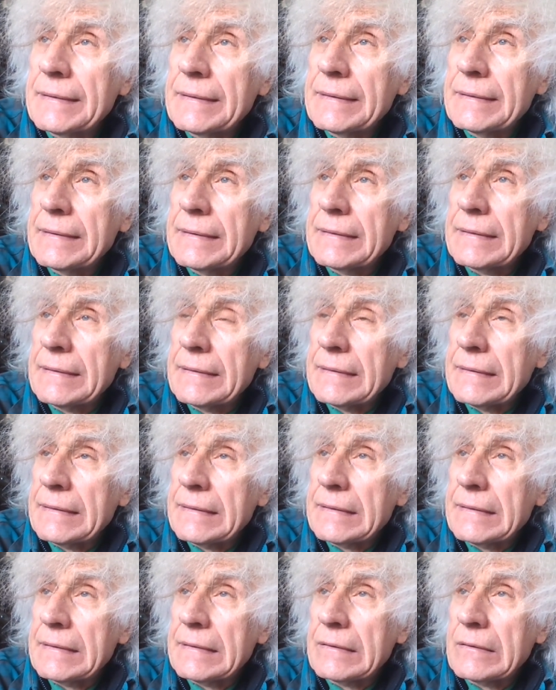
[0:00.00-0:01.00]

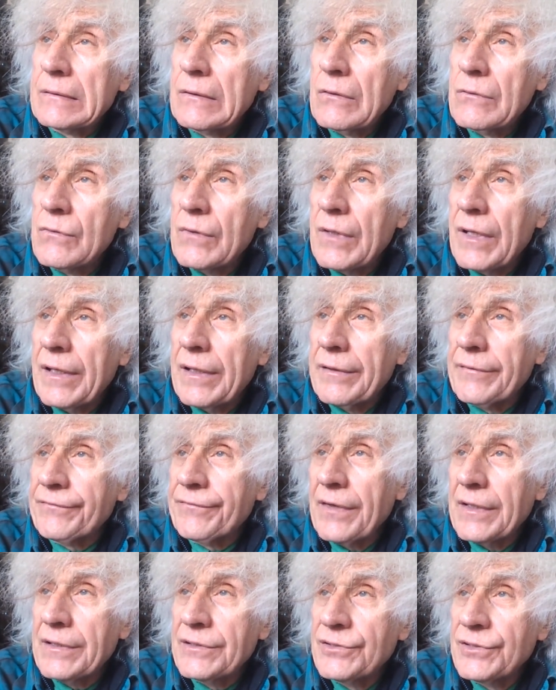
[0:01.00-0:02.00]
e con una
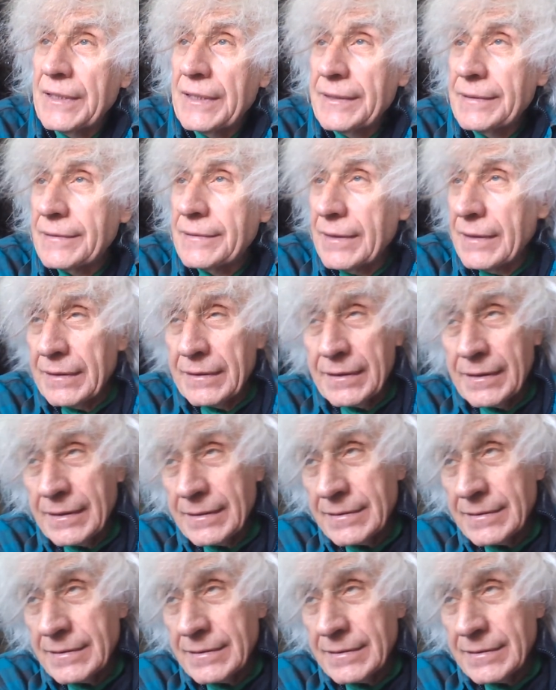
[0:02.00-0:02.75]
facilità,